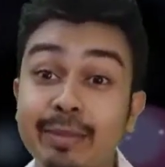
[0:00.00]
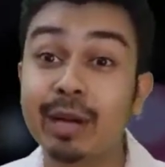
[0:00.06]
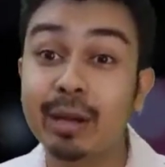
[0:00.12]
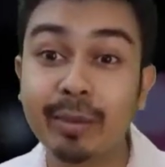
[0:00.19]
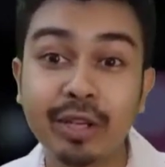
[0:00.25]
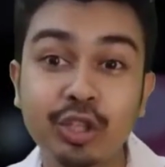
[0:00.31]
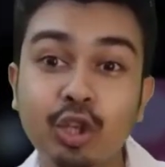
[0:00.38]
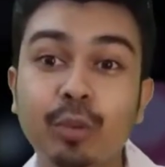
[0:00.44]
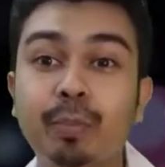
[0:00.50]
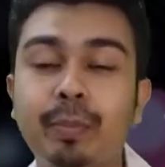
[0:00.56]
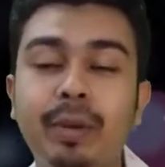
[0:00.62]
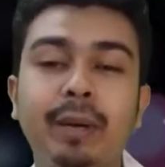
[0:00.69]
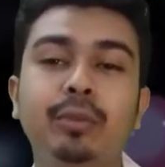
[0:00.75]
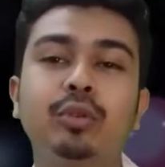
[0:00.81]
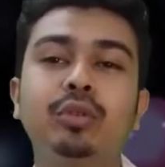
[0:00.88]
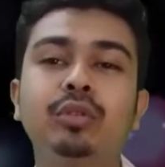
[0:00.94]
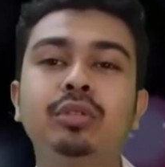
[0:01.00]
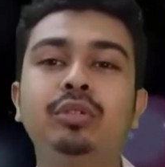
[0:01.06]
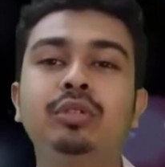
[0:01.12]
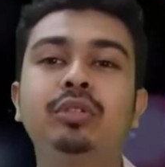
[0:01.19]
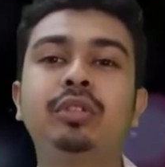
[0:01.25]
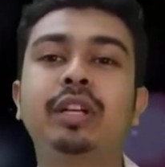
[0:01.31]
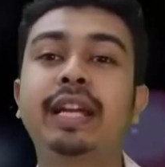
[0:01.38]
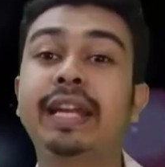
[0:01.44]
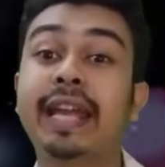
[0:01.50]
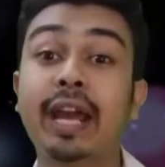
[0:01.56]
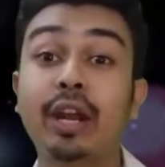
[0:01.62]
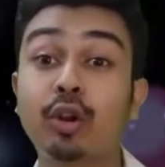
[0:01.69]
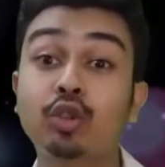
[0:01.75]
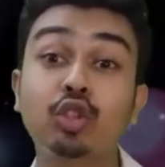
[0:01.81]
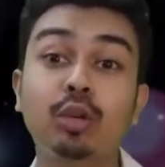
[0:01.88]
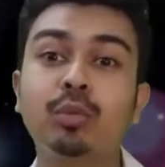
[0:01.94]
আগের ভিডিওটির লিঙ্ক আমি এই
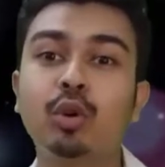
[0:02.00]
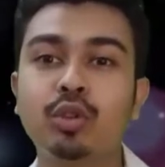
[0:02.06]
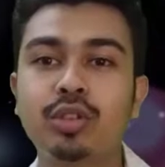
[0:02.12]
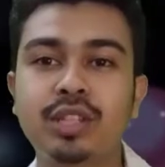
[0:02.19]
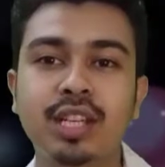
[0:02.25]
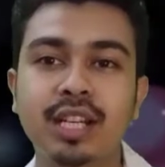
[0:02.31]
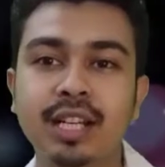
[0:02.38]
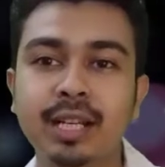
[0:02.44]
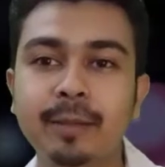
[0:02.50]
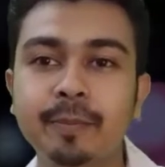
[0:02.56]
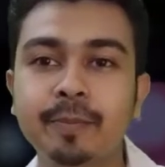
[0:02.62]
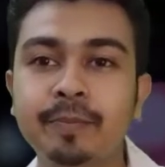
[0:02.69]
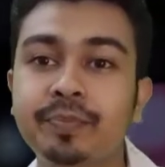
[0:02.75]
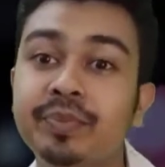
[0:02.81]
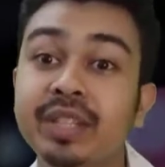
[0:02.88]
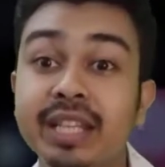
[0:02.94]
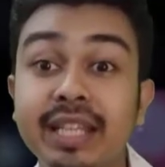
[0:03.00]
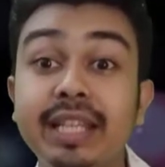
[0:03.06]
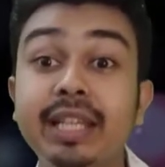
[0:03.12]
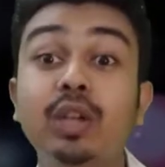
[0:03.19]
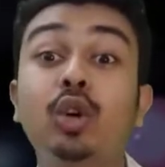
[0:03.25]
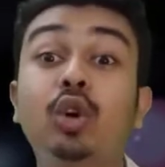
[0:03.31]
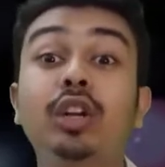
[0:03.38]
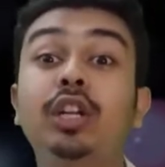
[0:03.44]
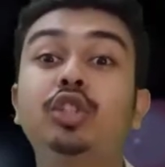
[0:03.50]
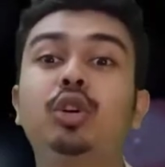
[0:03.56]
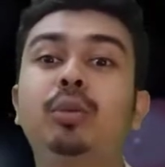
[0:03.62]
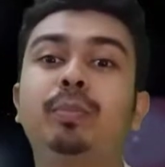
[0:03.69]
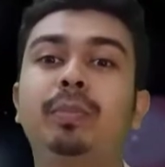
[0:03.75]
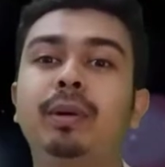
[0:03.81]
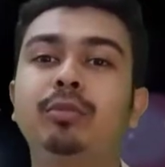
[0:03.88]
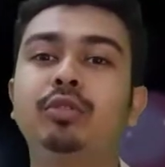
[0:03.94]
ভিডিও ডিসক্রিপশানে দিয়ে দিব আপনি চাইলে দেখে
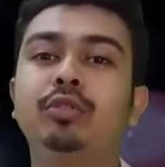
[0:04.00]
আসতে